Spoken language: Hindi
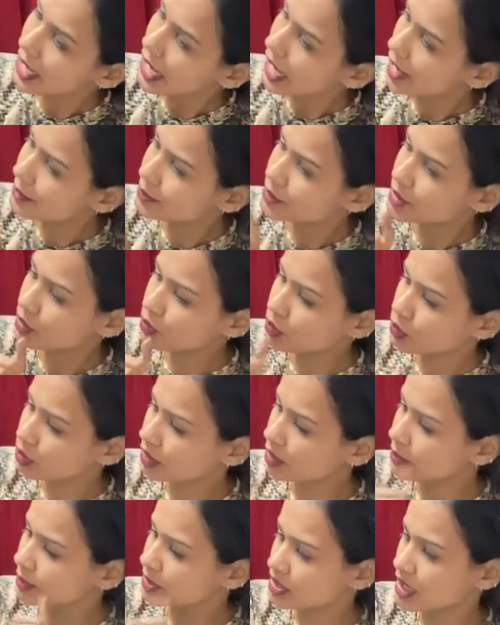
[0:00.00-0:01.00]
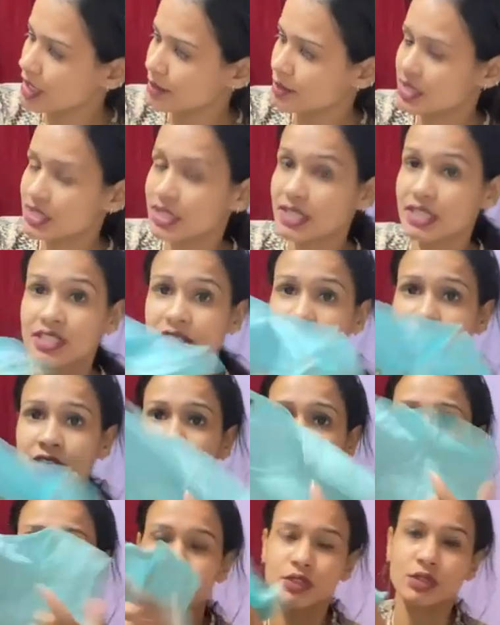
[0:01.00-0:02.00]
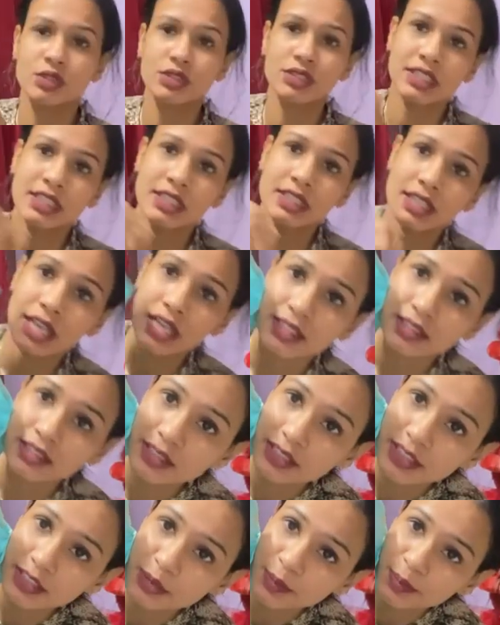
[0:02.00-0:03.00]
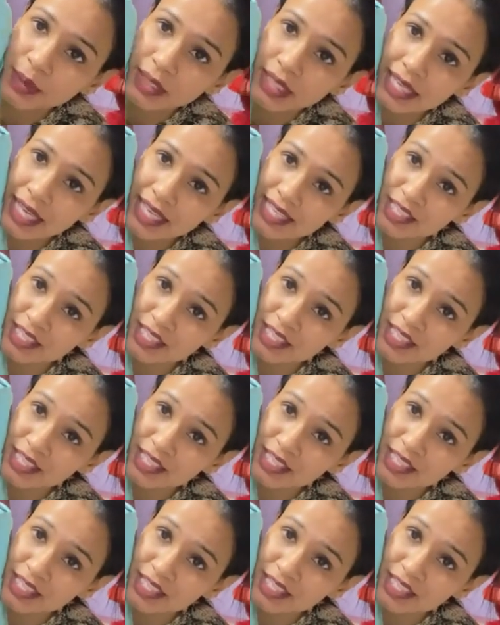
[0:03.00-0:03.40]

आप चाहो गोल्डन पजामी इसके नीचे वेयर कर सकते हो इसके इस पे